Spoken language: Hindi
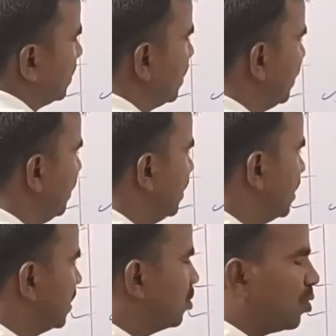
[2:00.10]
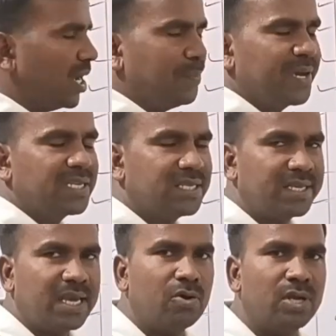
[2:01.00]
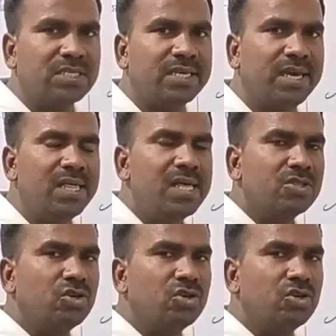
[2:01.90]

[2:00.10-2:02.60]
बात करें क्वालिफिकेशन क्या होना चाहिए